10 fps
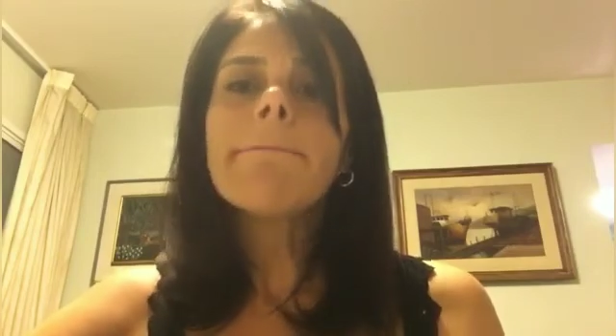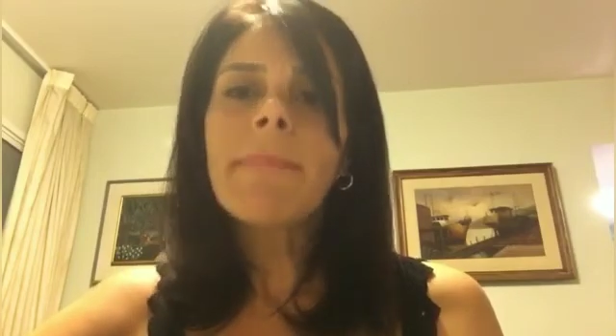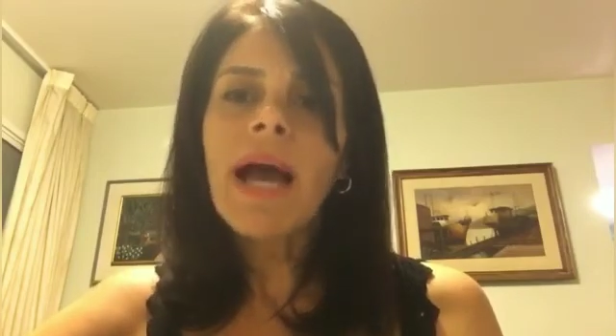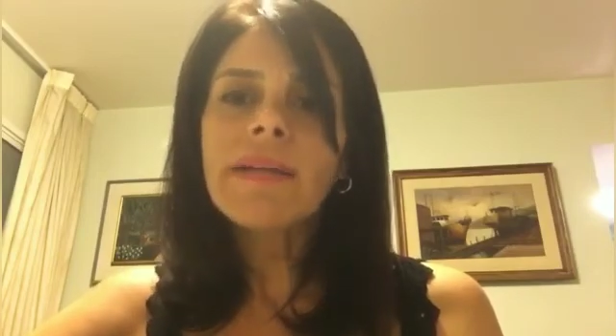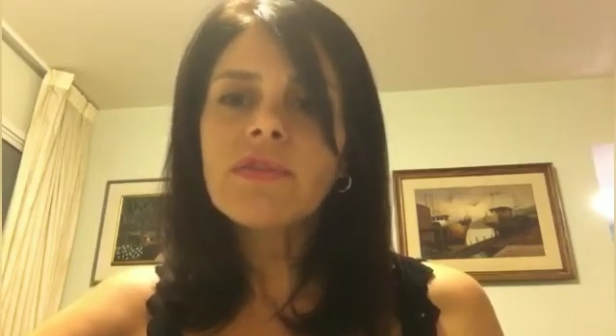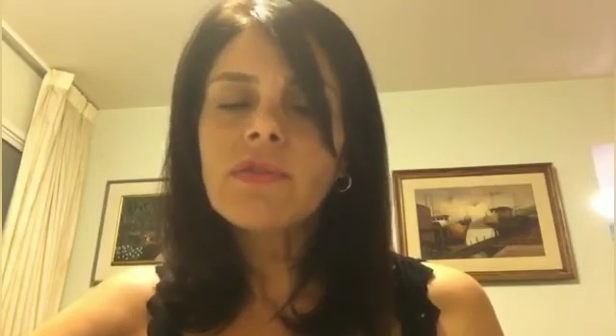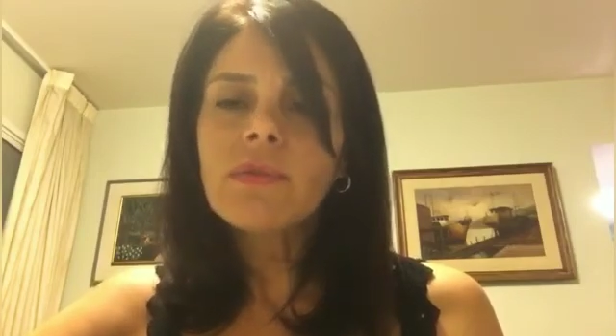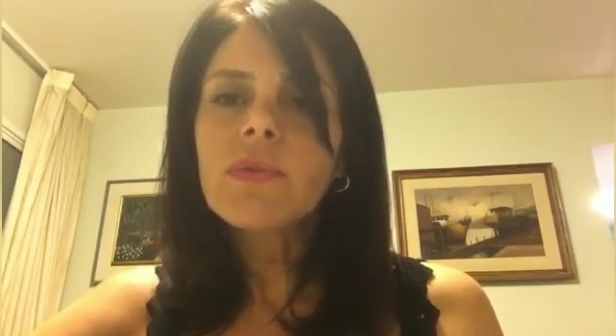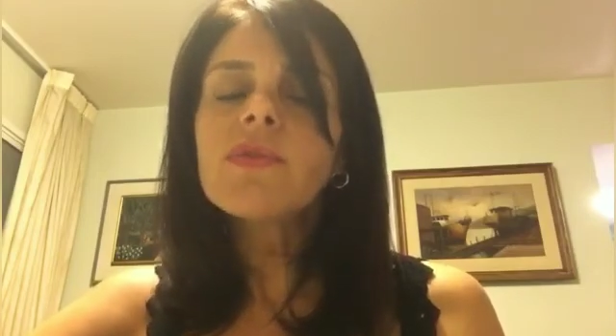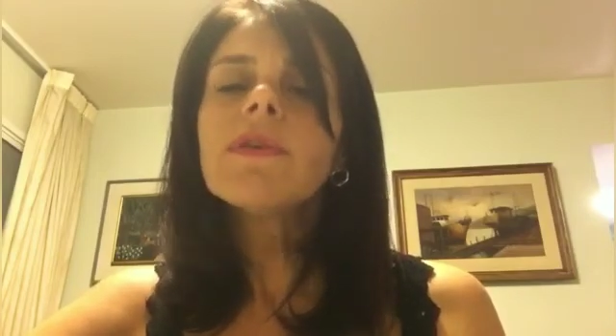Mais
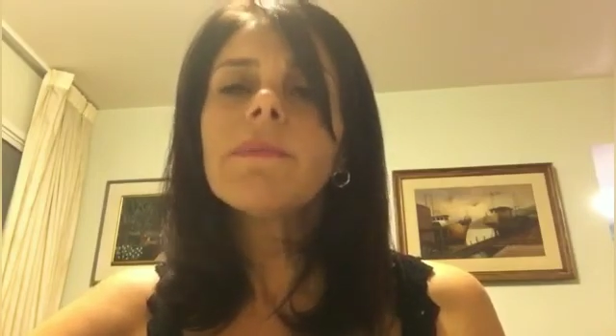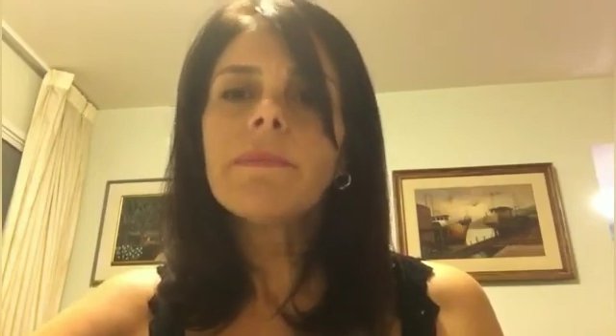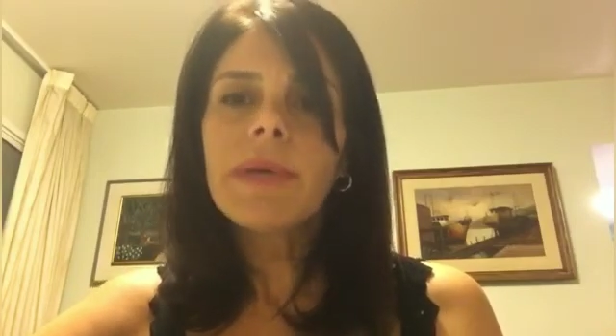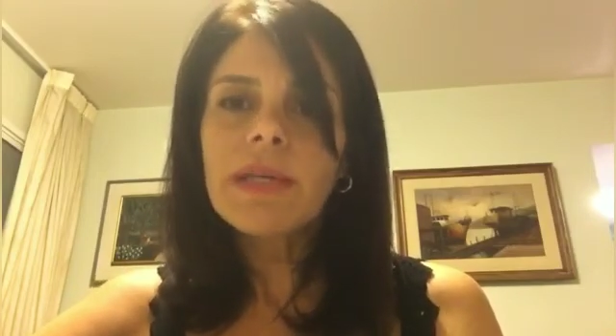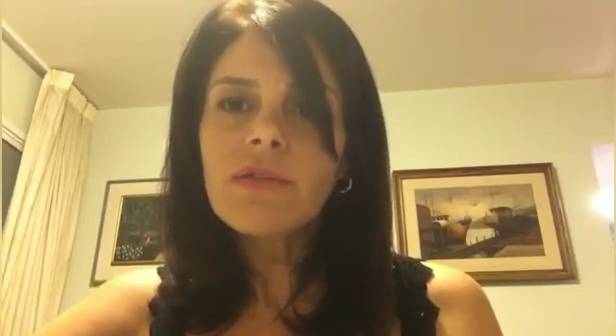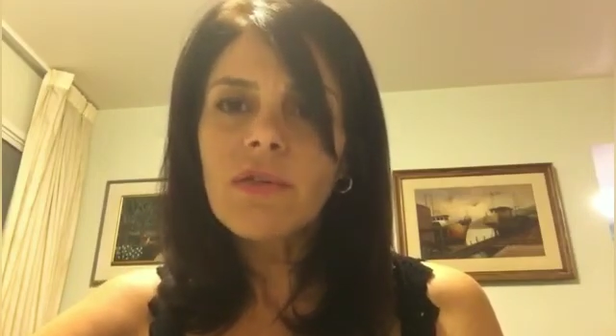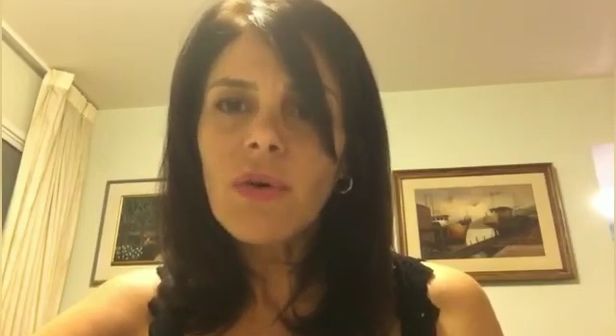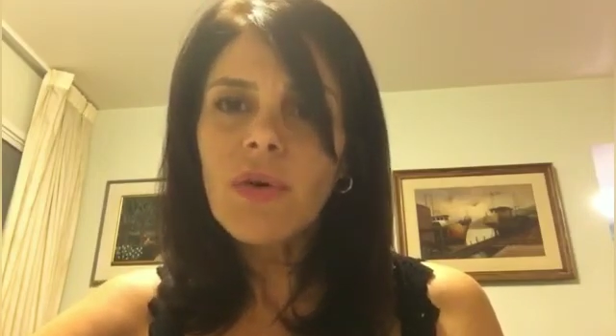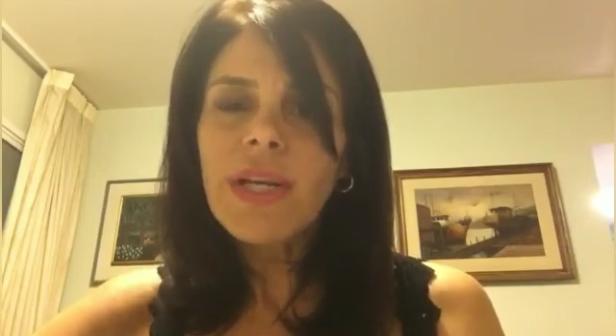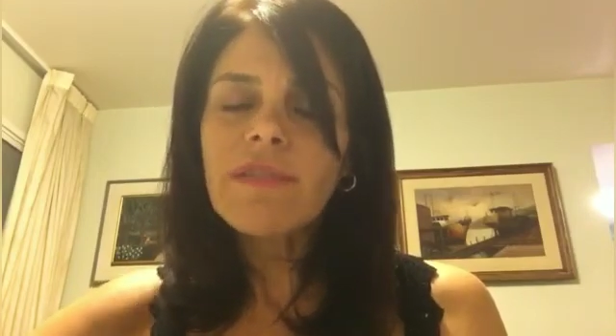SUS, menos
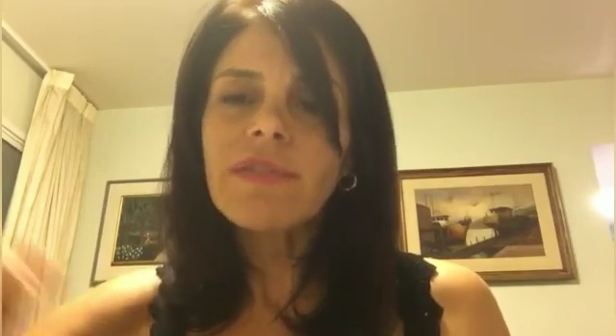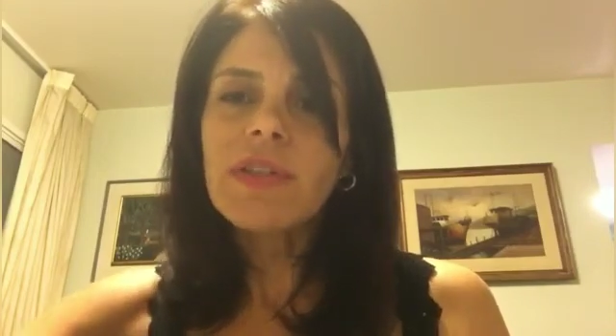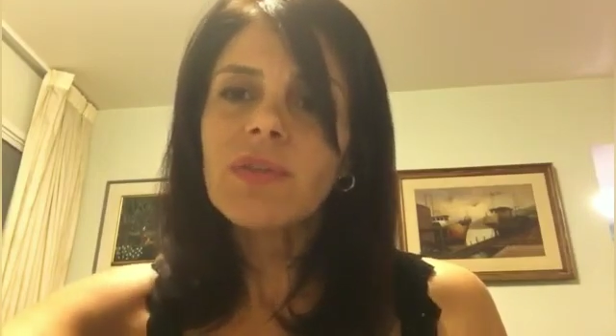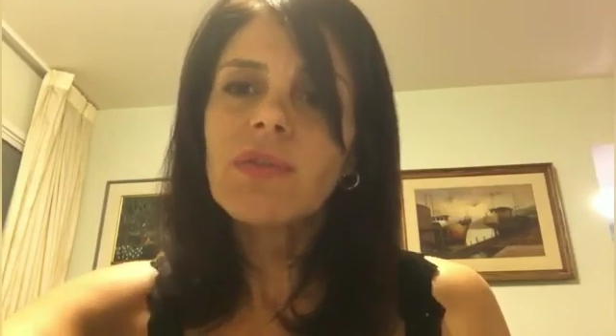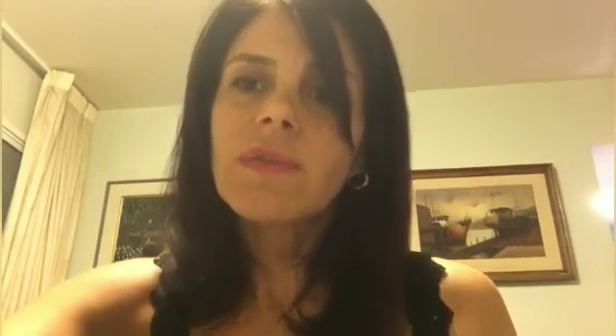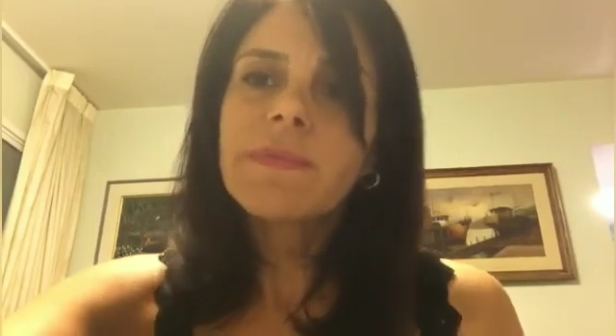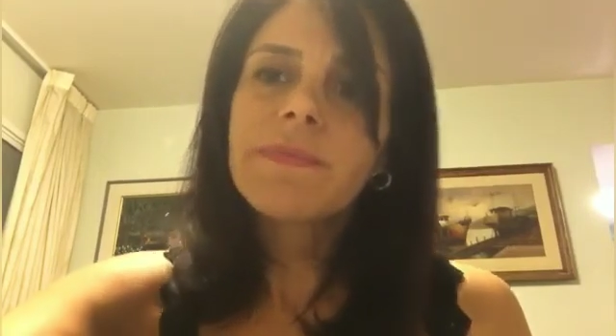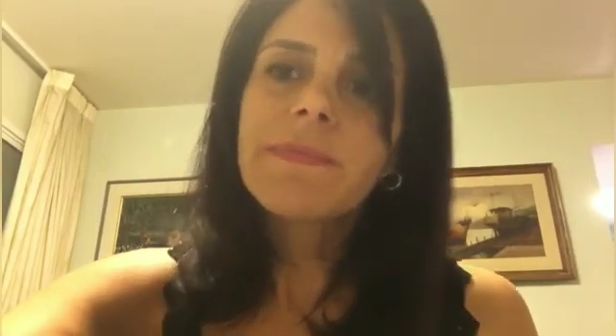coronavírus.